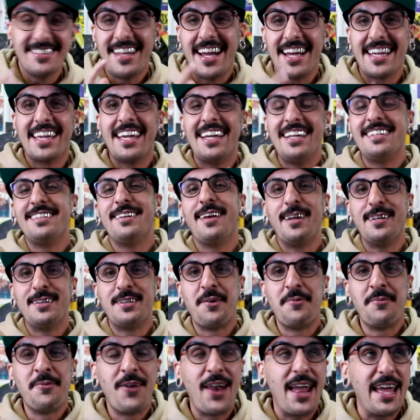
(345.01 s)
Daquele
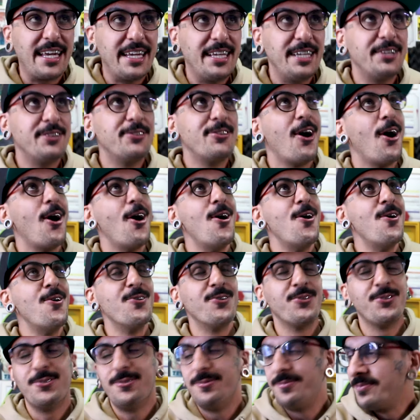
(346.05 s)
jeitão, moleque
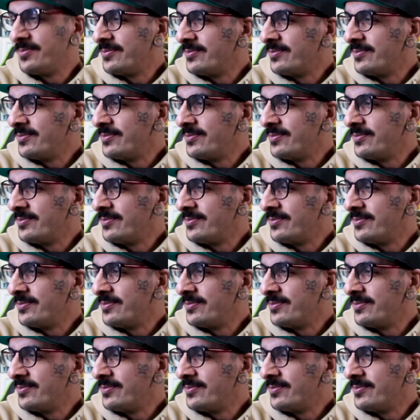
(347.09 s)
doido.